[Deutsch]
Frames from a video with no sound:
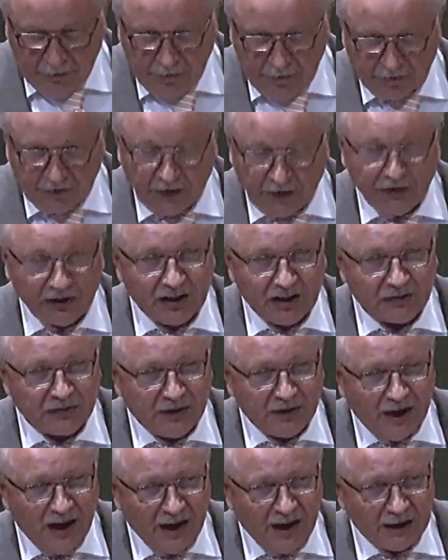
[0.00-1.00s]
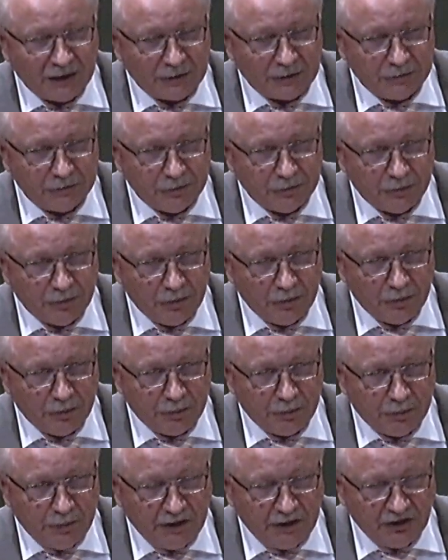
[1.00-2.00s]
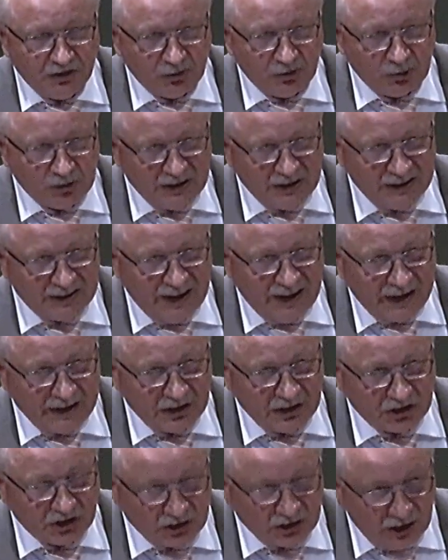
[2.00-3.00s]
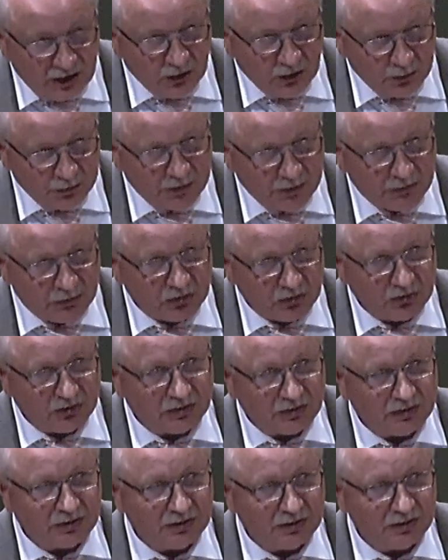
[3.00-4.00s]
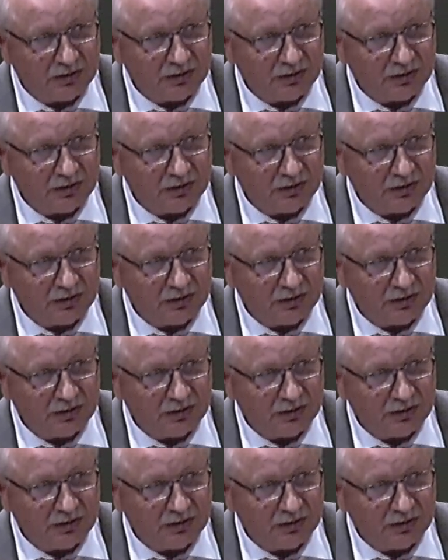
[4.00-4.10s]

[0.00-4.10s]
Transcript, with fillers: Darf ich dich fragen, bist du dir deiner Stellung bewusst?